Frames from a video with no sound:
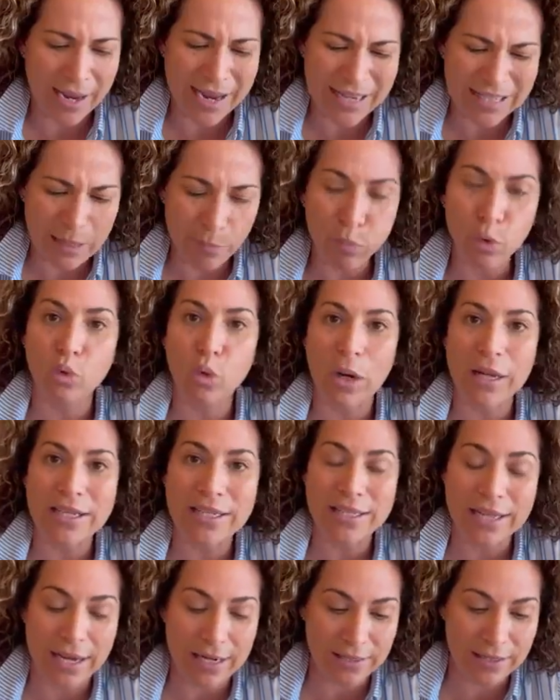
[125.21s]
Es de
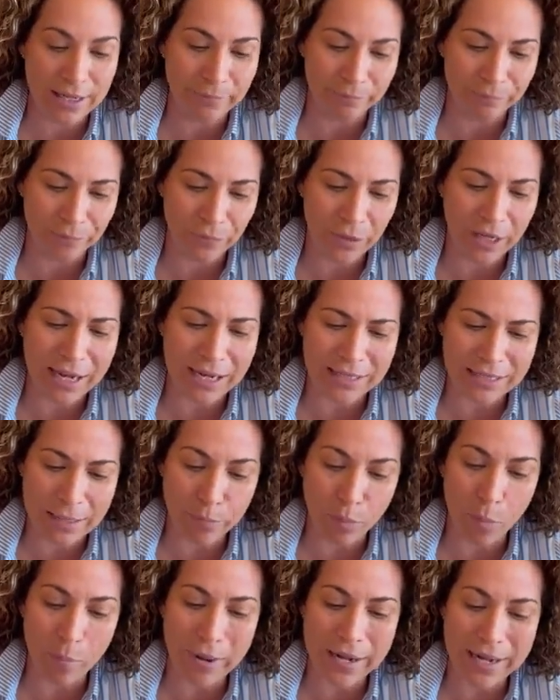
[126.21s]
puntualizarse que el
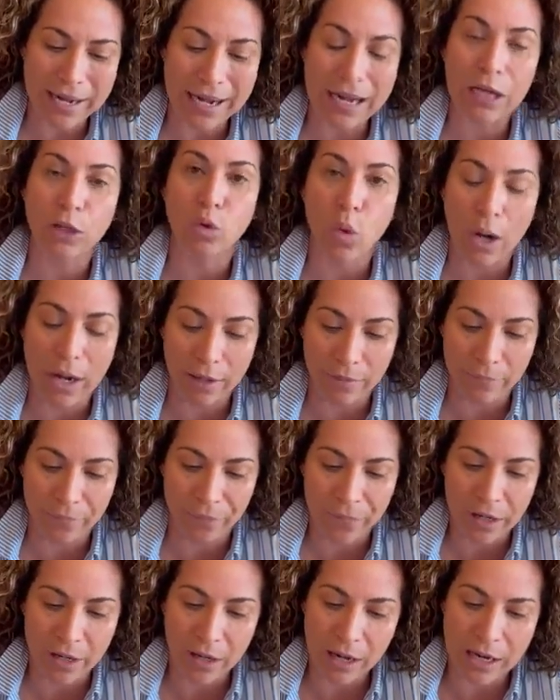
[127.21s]
tipo penal actual,
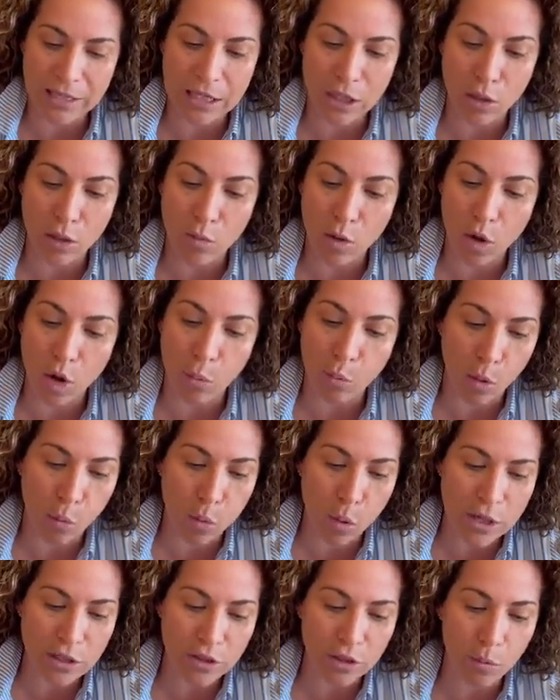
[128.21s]
así como lo
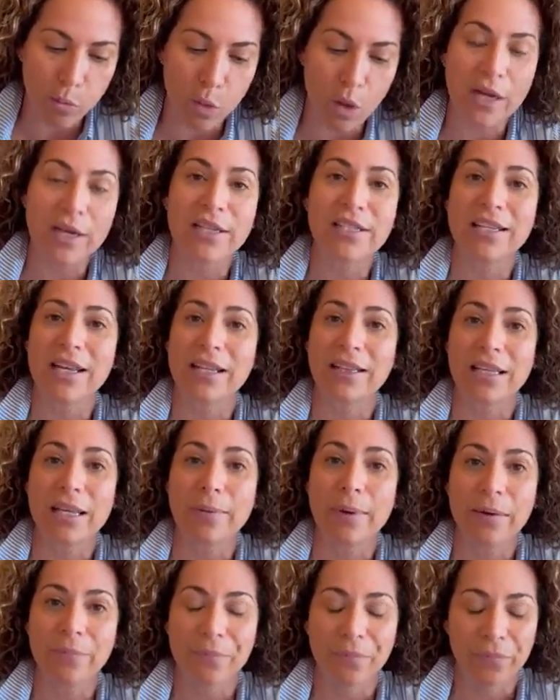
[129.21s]
propuesto por la iniciativa,